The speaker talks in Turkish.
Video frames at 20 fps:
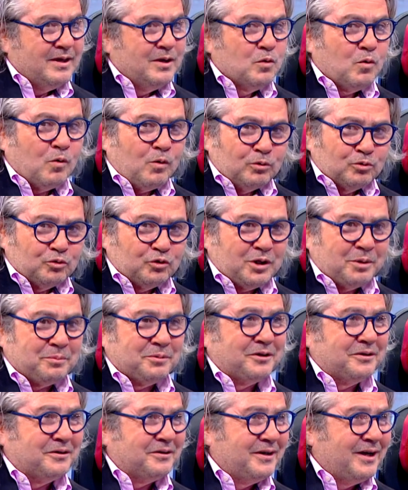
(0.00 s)
E, oldu
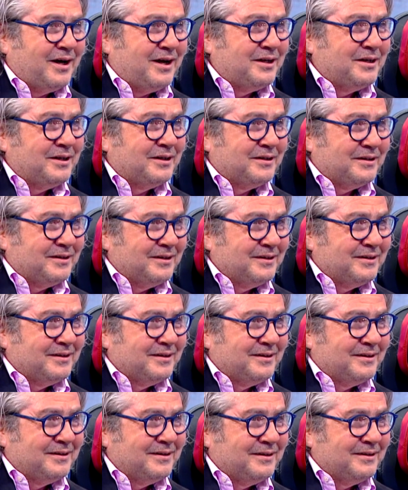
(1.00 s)
tabii. Yani
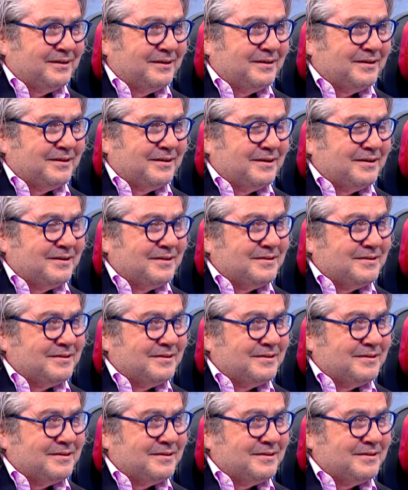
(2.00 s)
e,